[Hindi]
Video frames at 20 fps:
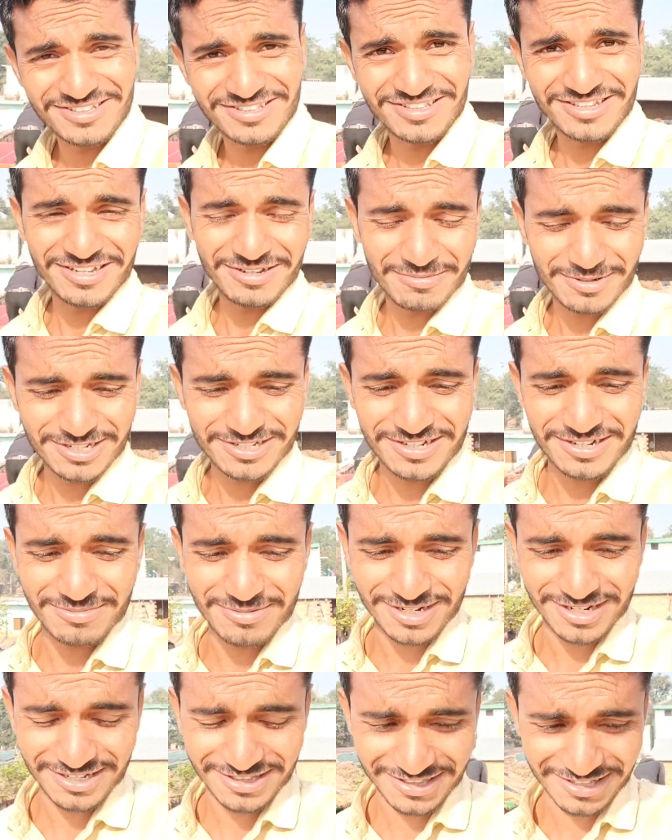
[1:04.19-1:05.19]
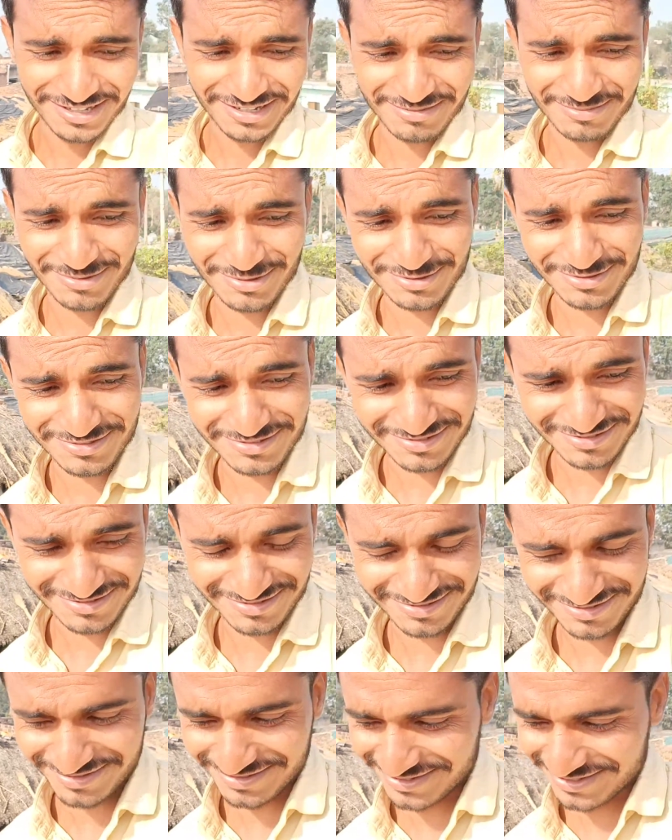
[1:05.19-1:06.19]
दया भाई घबराते हैं बहुत
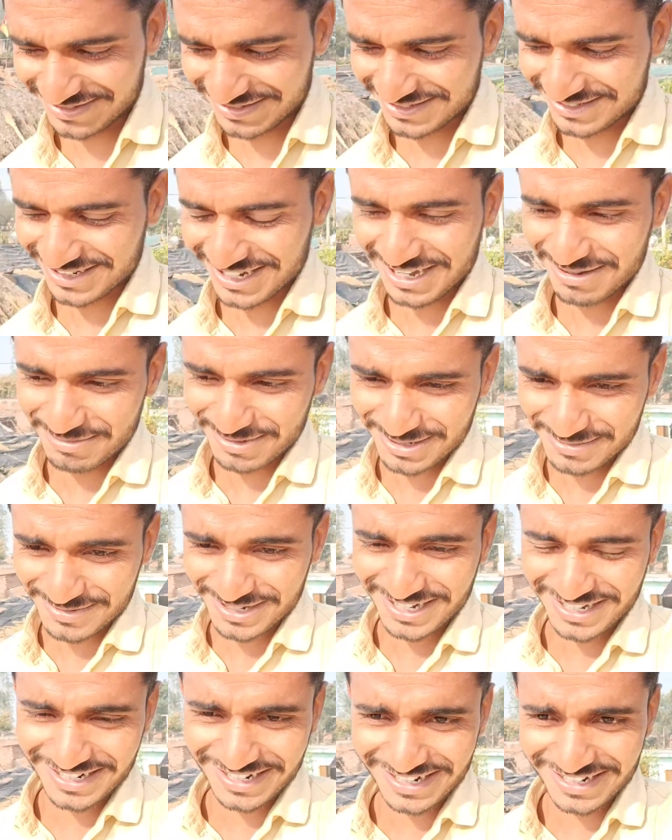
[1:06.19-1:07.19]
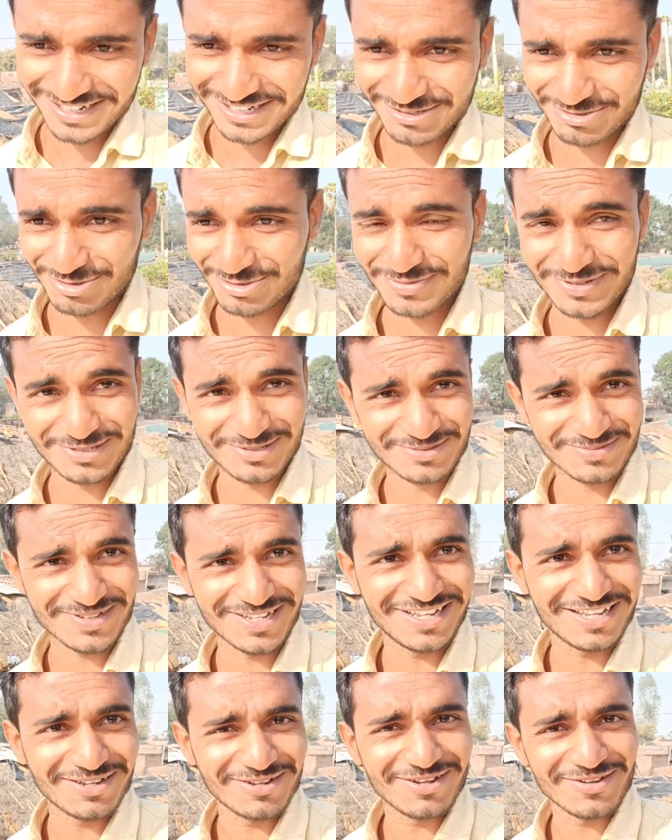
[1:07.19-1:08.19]
कैमरे में आने के लिए सुबह
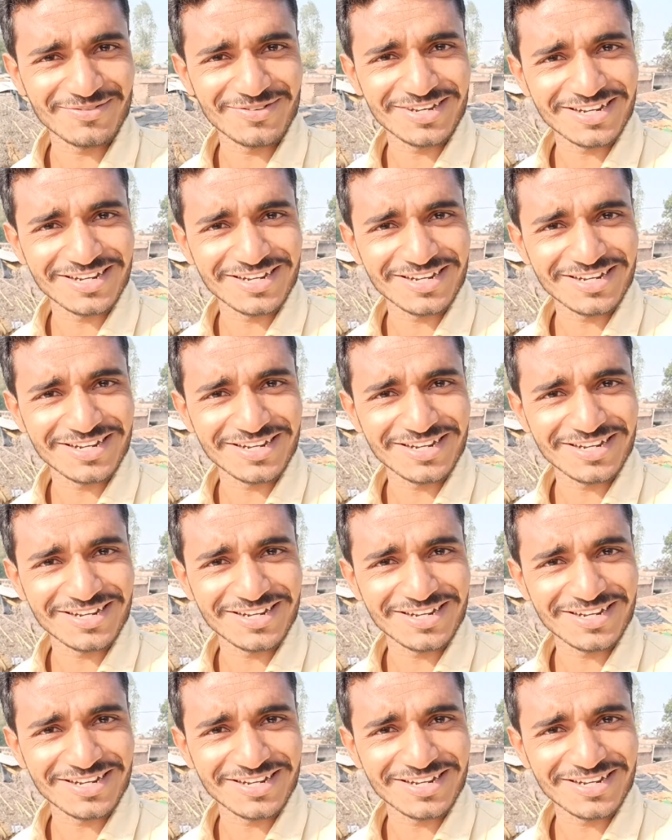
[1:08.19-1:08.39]
सुबह